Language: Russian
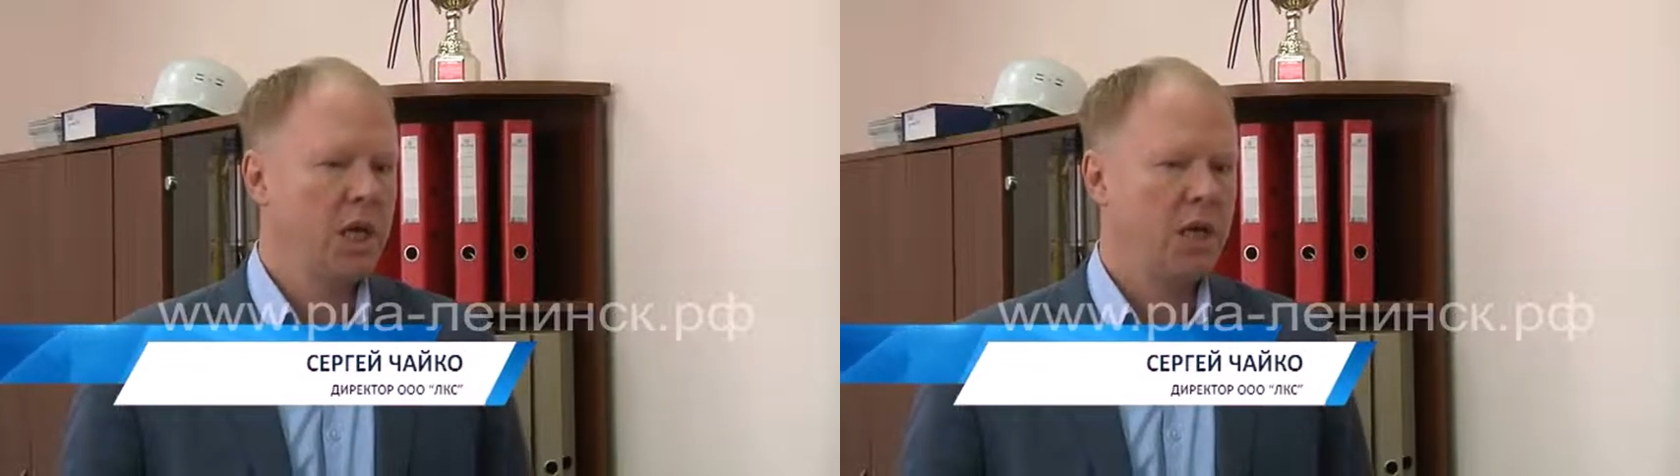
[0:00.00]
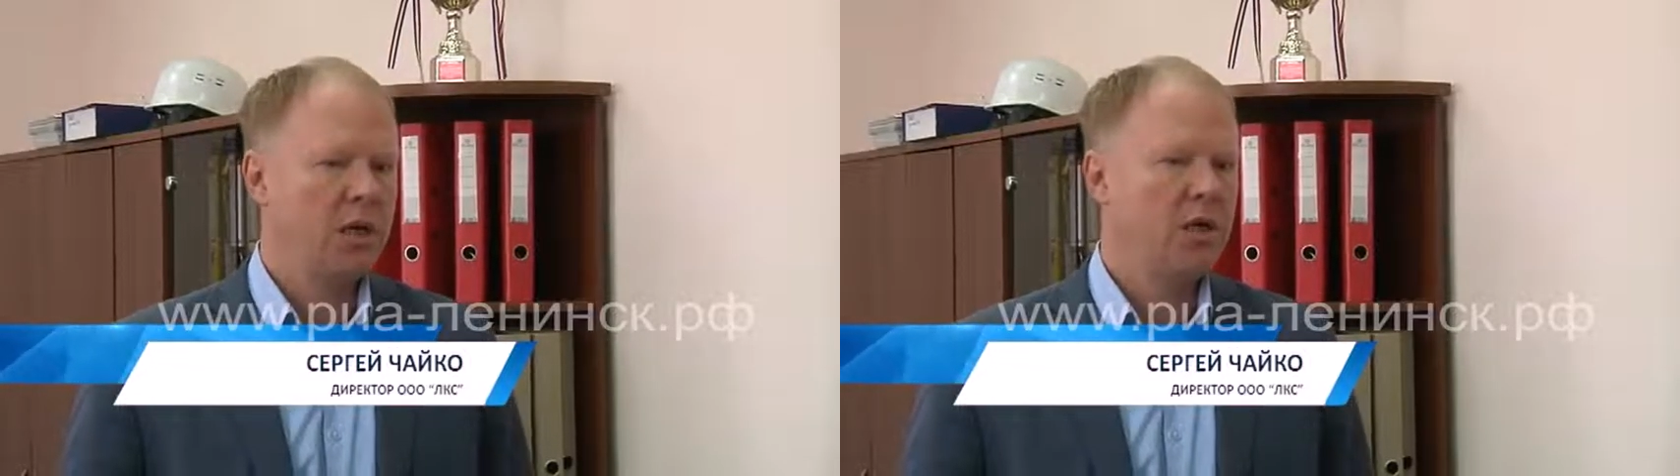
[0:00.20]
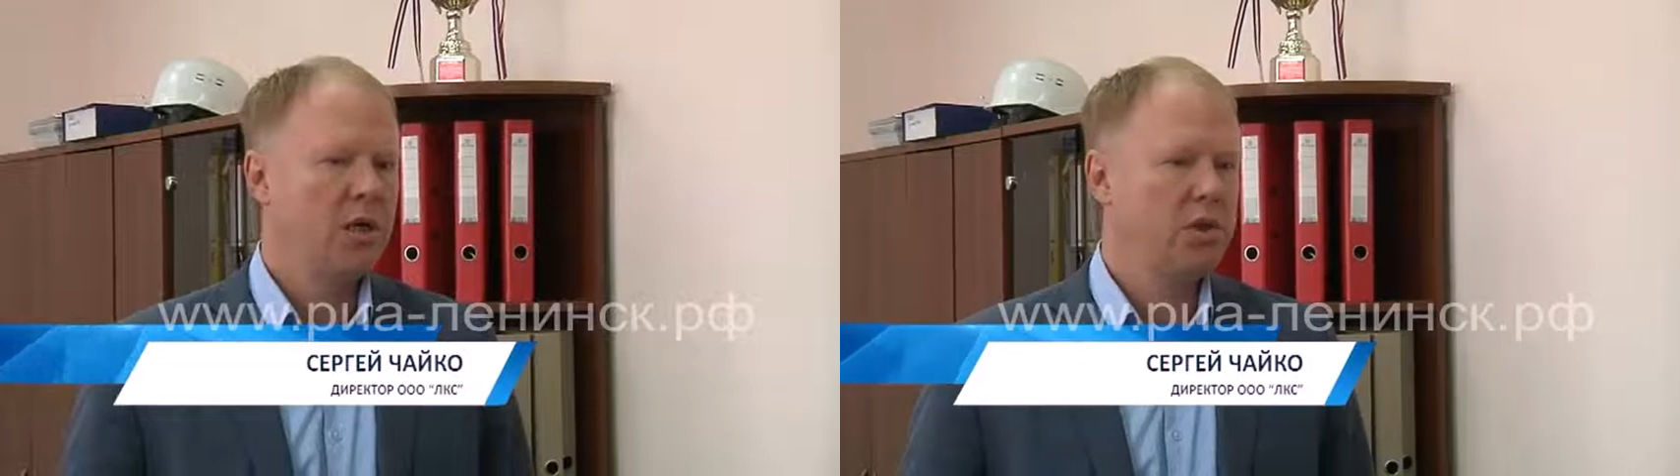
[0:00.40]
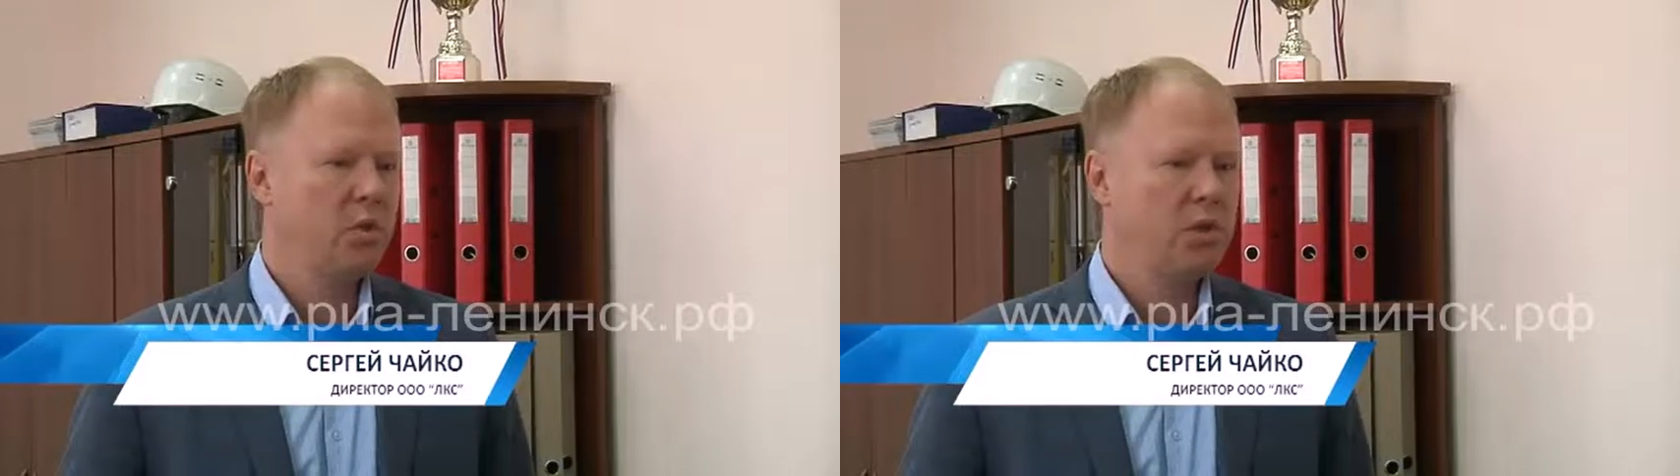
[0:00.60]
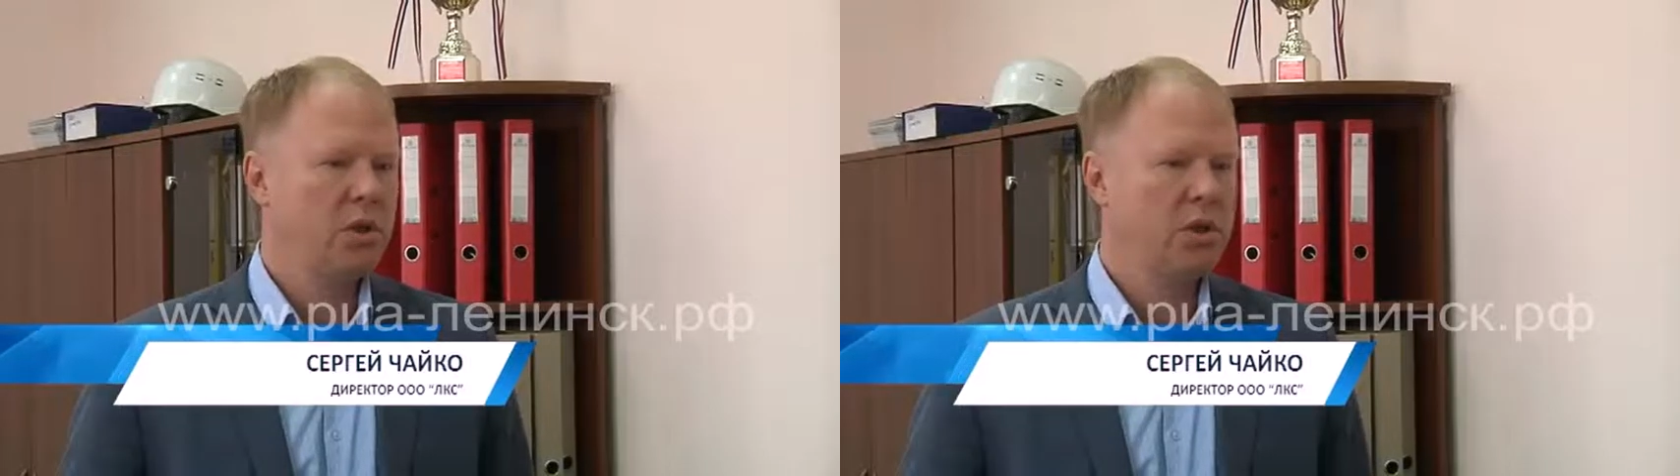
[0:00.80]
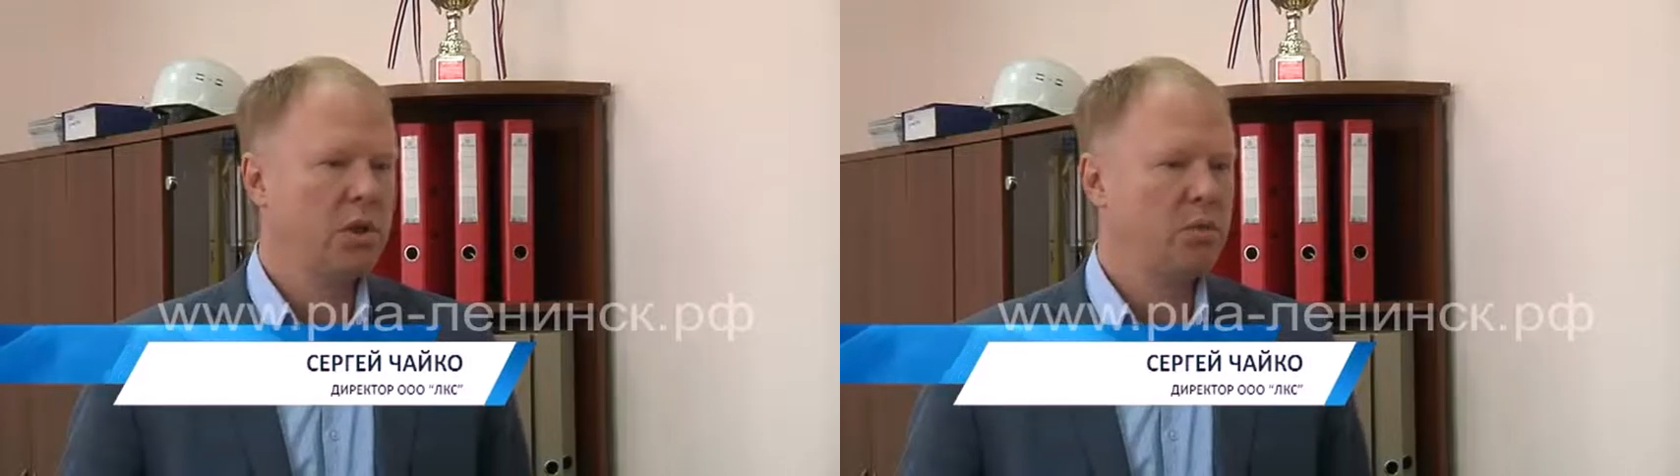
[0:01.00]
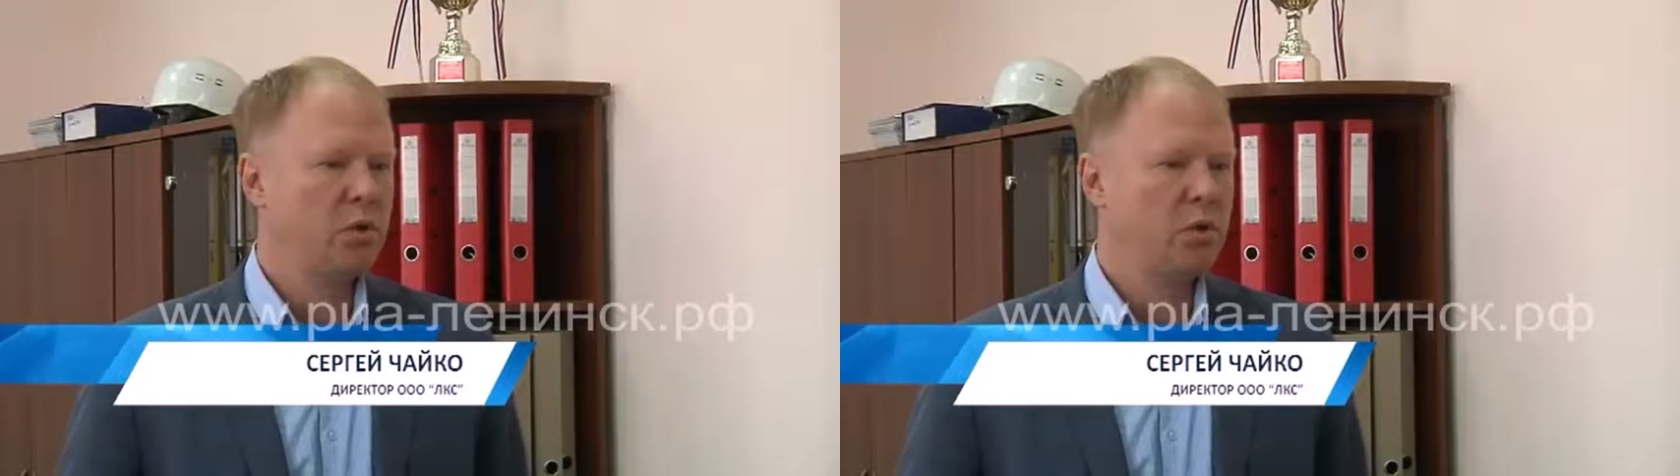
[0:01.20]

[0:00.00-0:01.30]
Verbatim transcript: характеризуется тем,